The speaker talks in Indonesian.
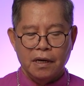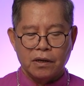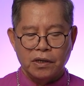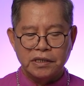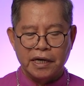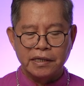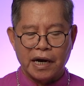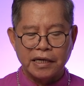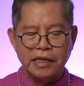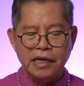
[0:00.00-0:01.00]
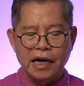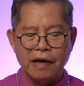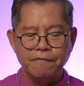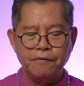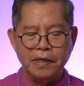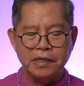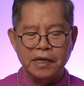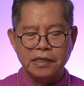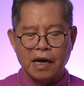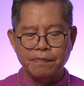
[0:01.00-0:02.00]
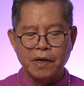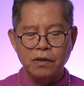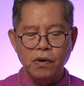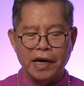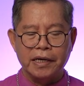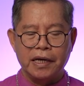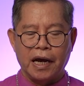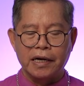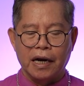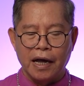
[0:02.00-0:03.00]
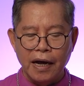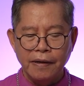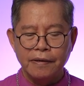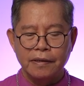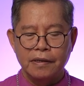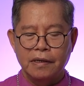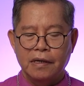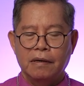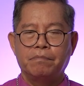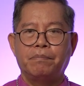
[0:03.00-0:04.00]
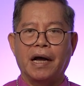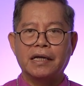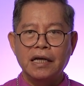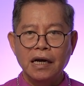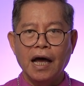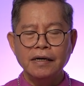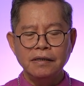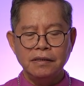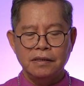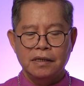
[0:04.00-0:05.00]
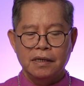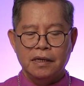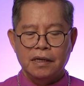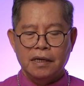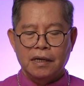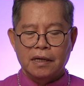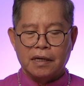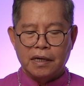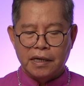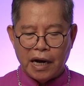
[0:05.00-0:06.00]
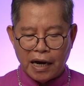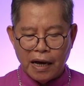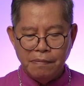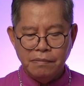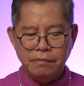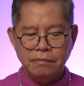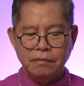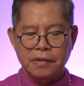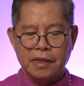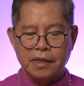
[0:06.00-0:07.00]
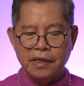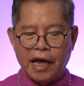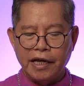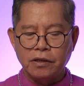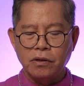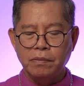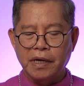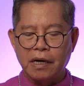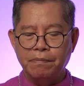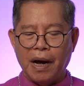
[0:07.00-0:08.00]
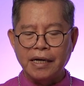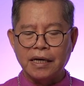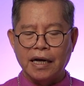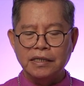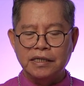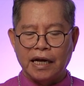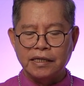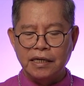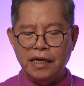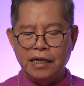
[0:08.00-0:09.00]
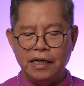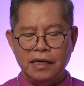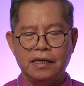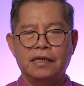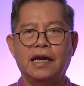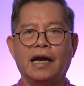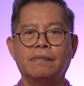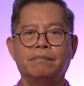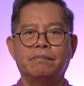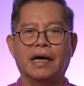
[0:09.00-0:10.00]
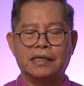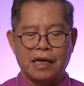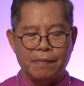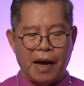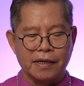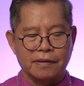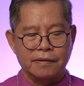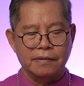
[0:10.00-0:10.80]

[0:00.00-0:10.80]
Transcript: Konsentrasi dalam visi tahap kedua ini adalah panggilan ke dalam yaitu mengembangkan jati diri dan martabat.